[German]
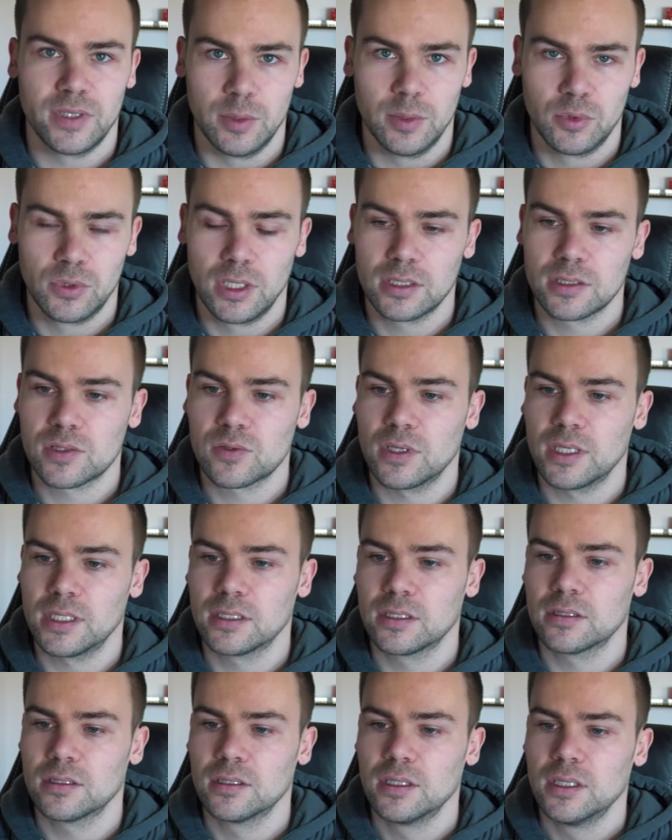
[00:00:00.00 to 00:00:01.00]
Februar zu
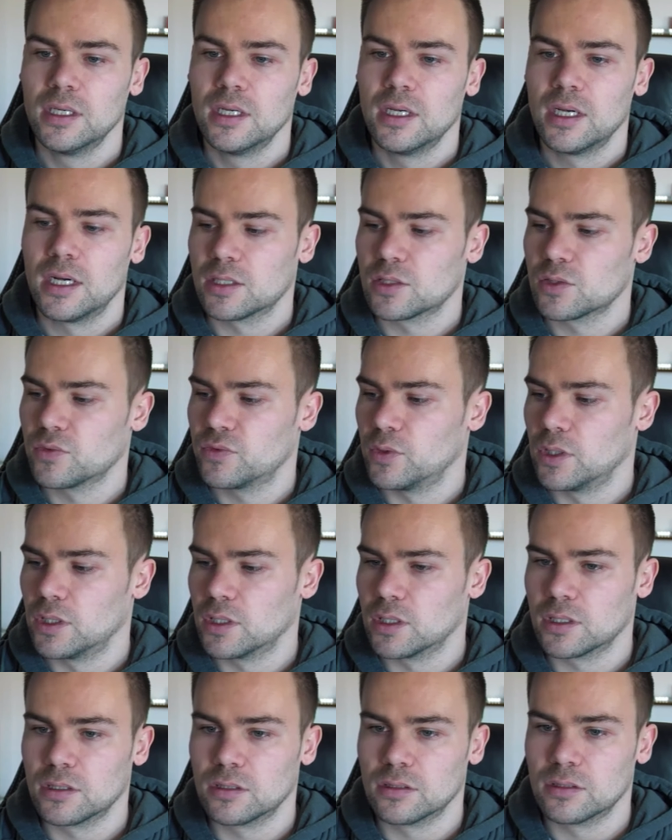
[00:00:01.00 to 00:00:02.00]
Ende, also
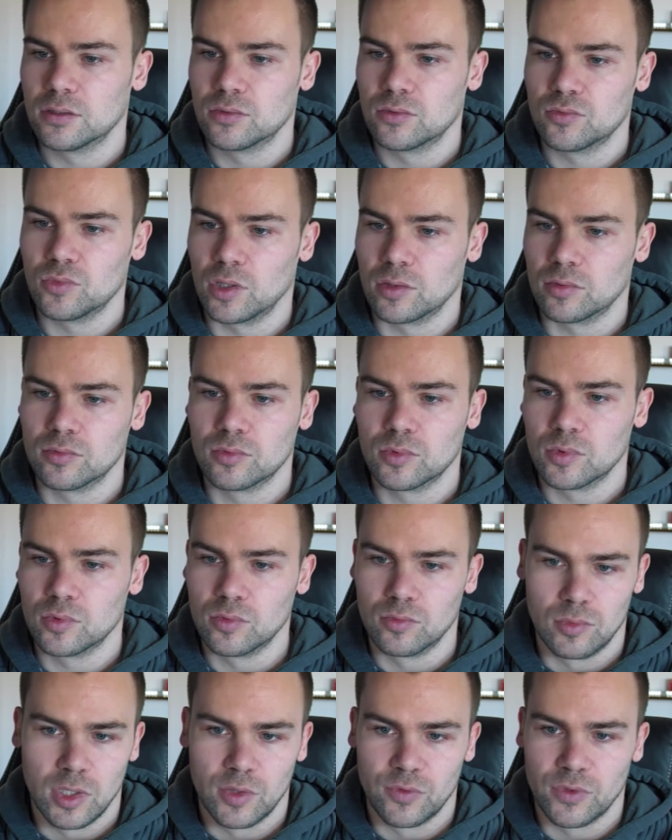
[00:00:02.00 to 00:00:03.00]
vor äh, ja,
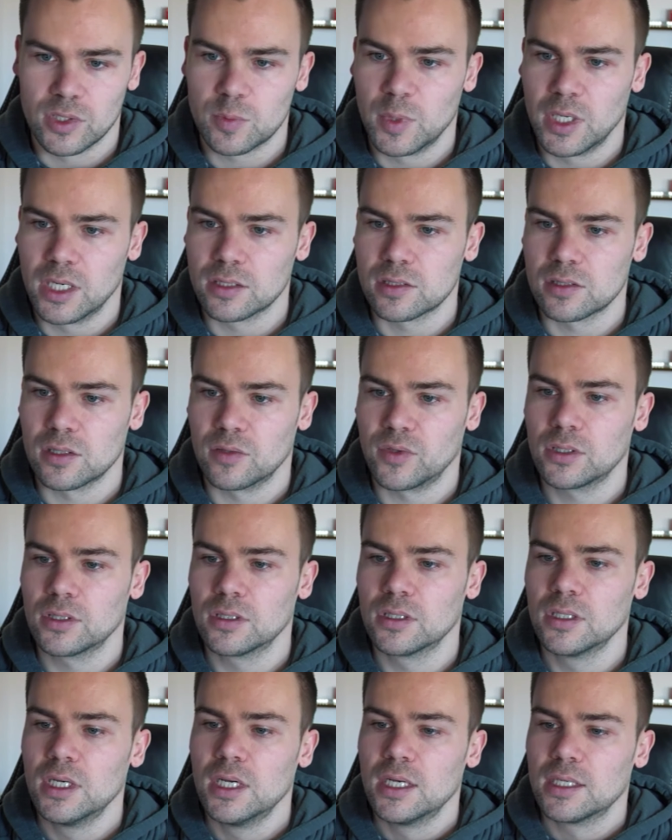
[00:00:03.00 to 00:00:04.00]
etwas mehr als einer
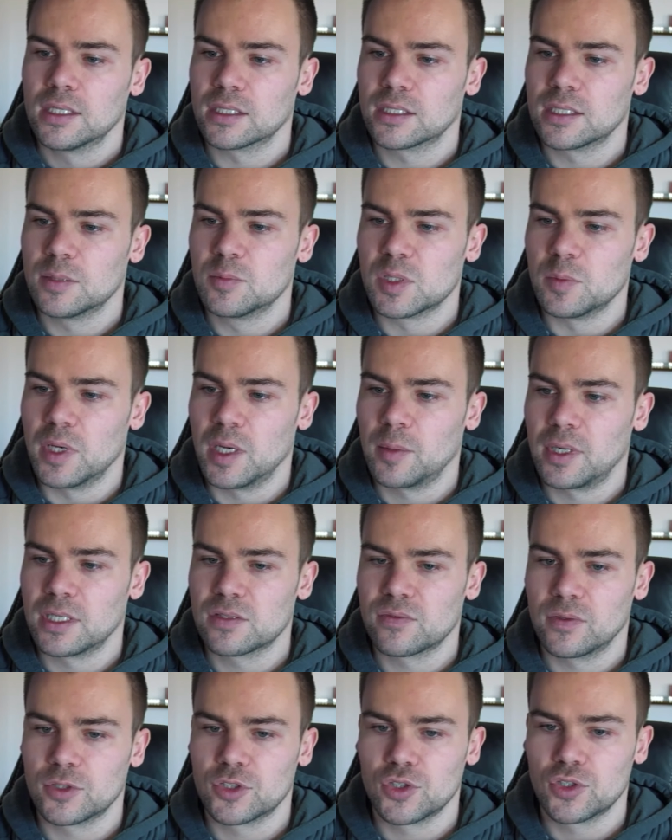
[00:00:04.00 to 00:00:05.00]
Woche, nachdem sie
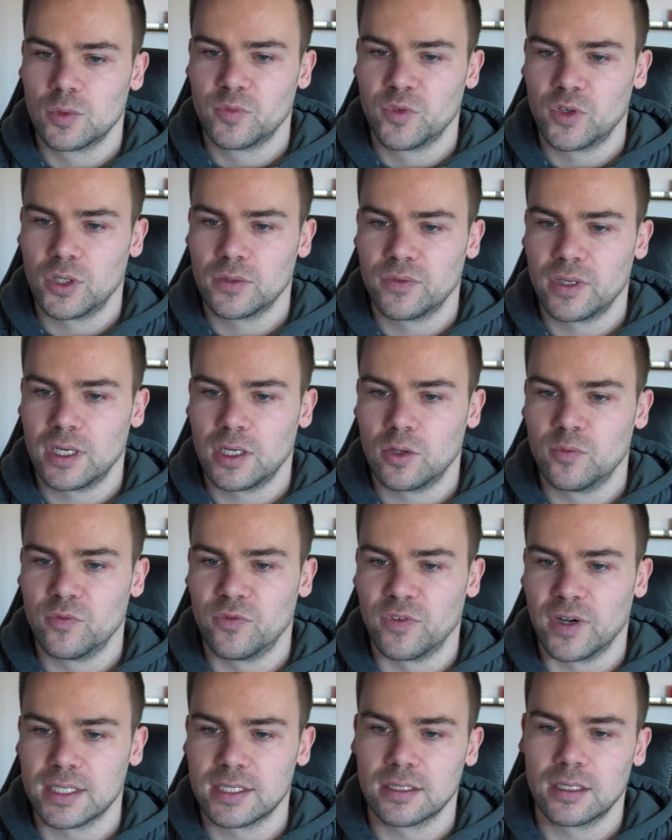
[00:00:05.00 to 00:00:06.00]
mehrmals verschoben worden war, um
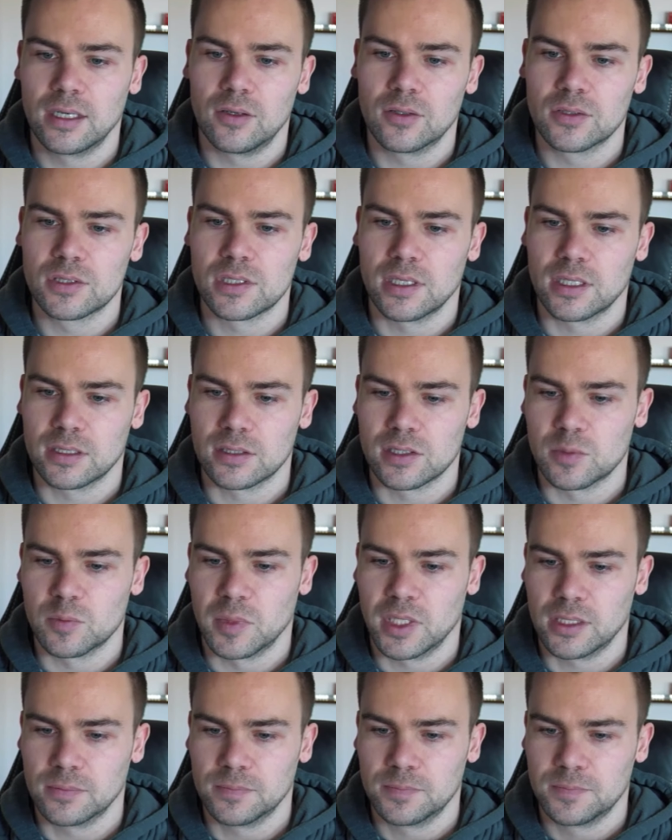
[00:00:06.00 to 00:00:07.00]
weitere Aussagen zu
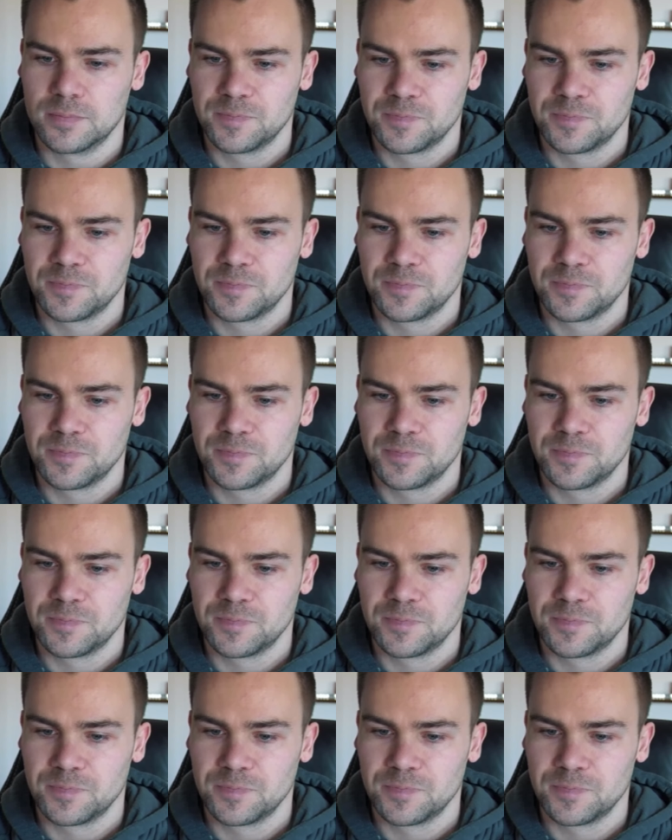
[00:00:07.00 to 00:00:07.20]
machen.